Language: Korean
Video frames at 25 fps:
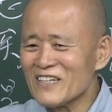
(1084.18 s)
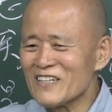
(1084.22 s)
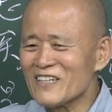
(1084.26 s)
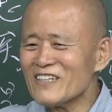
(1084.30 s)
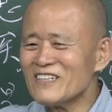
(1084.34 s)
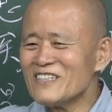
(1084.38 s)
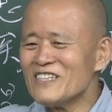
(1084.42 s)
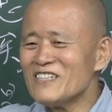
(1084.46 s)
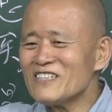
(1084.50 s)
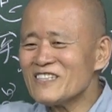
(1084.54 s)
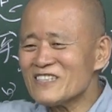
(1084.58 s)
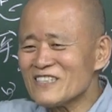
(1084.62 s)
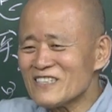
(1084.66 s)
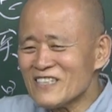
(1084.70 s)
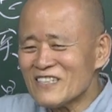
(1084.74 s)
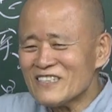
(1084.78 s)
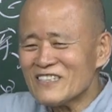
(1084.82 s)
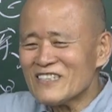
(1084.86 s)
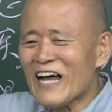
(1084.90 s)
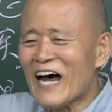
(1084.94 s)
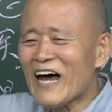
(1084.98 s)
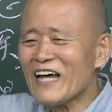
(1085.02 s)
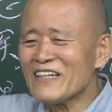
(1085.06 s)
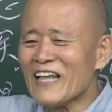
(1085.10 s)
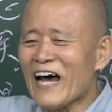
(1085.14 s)
이,
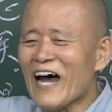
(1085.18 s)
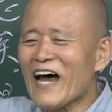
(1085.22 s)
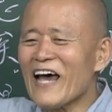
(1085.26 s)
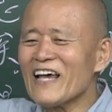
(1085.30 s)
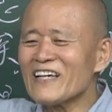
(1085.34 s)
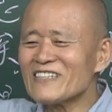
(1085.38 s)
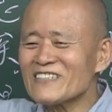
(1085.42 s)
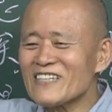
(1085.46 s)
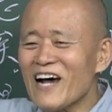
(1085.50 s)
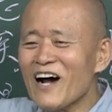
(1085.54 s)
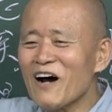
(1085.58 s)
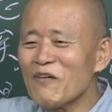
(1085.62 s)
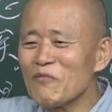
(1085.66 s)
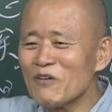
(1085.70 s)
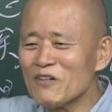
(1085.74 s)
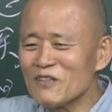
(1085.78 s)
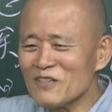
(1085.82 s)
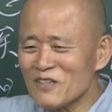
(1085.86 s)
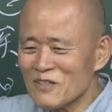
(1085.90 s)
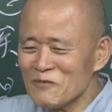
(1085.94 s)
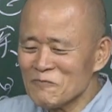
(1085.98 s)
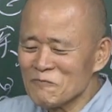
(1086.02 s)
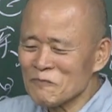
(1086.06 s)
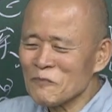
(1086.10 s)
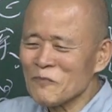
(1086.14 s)
나, 나의 사업은
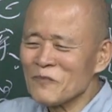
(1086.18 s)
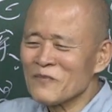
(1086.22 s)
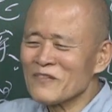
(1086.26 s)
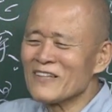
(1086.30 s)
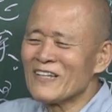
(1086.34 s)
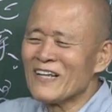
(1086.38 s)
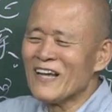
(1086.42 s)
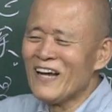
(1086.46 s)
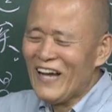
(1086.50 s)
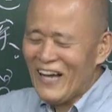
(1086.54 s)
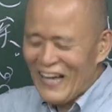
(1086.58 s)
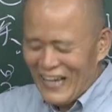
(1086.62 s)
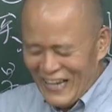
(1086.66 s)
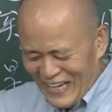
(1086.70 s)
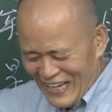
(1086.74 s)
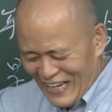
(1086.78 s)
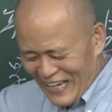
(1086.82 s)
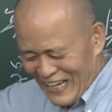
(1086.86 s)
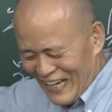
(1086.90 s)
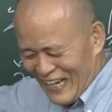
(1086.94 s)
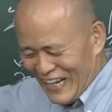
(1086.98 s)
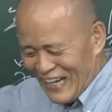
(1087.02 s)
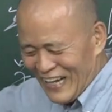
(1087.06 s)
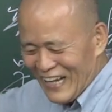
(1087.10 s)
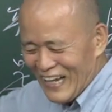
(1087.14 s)

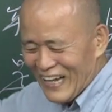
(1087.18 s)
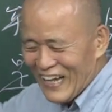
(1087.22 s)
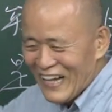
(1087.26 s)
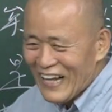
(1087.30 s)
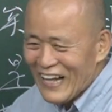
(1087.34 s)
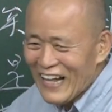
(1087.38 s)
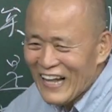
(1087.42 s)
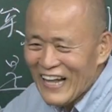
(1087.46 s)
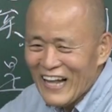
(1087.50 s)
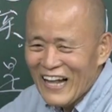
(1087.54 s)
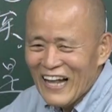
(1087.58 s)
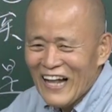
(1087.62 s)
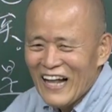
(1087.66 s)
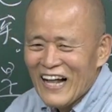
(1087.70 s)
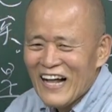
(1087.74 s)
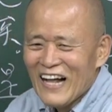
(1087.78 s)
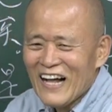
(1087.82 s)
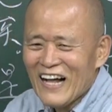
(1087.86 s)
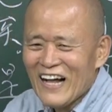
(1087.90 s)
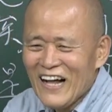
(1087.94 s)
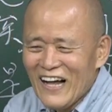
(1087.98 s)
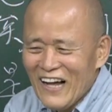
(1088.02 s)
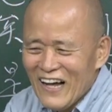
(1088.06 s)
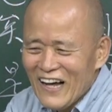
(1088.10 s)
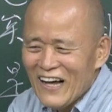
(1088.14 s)

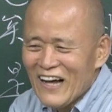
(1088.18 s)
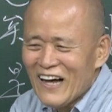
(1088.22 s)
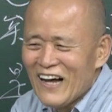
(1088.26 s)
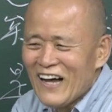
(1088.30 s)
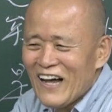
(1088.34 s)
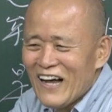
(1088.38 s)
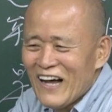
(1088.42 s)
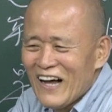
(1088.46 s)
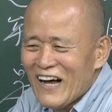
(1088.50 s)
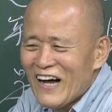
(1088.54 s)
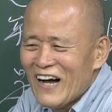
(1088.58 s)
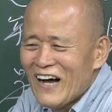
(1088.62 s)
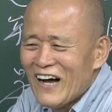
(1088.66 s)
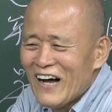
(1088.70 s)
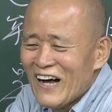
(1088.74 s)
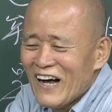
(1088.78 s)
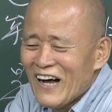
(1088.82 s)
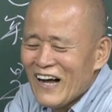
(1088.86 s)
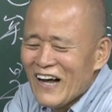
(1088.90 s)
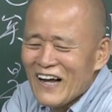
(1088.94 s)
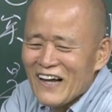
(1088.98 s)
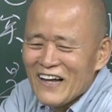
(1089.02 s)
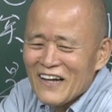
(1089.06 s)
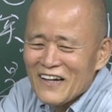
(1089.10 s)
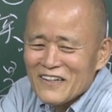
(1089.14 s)
어?
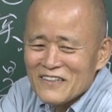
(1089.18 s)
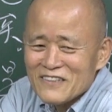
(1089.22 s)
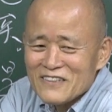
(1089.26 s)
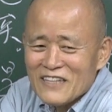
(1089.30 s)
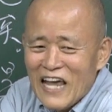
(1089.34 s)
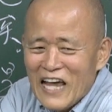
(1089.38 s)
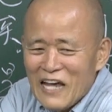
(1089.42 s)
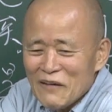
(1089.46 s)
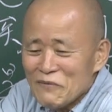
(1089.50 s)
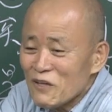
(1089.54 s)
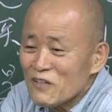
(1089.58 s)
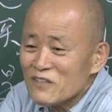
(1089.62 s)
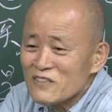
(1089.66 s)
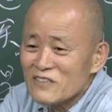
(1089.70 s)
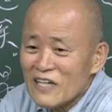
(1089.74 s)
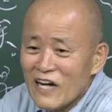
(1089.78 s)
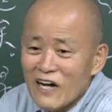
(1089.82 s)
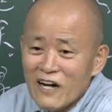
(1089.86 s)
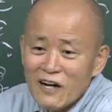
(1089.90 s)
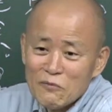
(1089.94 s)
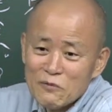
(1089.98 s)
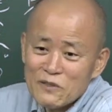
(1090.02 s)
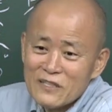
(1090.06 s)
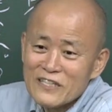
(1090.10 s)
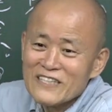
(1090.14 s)
대변
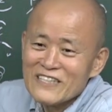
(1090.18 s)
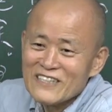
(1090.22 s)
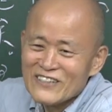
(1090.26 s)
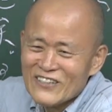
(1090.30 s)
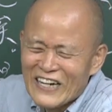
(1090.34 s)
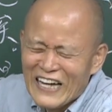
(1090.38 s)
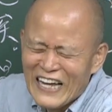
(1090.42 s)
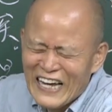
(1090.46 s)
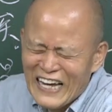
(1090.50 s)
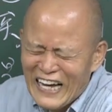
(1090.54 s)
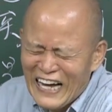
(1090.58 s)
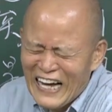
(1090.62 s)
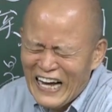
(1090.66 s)
사업이 이루어져.